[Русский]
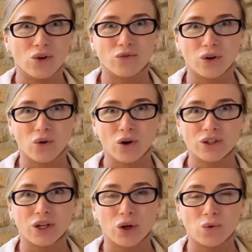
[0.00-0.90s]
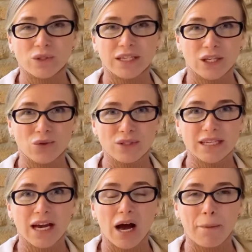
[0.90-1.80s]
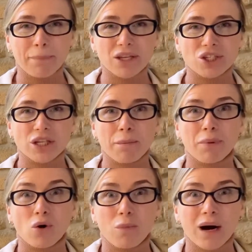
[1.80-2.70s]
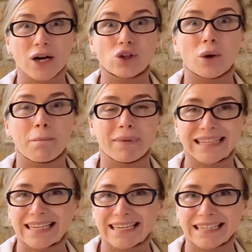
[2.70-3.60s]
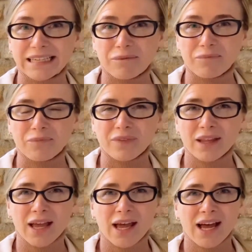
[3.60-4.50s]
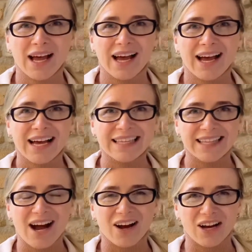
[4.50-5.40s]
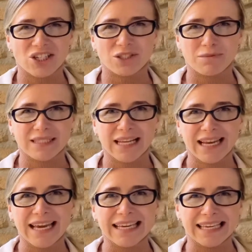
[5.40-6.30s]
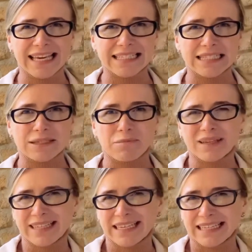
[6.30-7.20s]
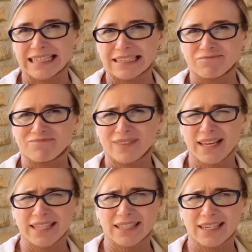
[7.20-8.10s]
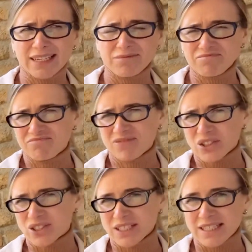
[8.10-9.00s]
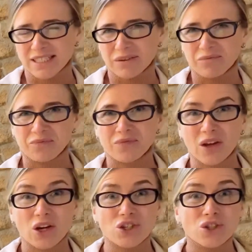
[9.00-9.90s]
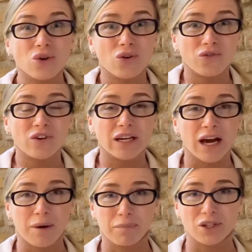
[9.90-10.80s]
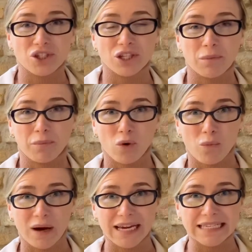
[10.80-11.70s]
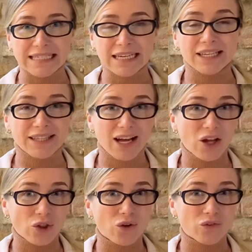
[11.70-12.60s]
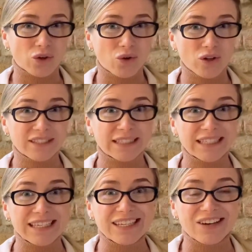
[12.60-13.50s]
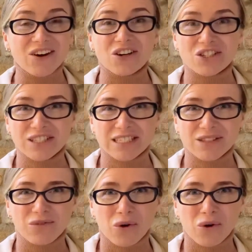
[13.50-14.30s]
год русские люди обычно покупают мандарины. На каждом столе есть мандарины. Это традиция. Что вы обычно покупаете на Новый год и Рождество?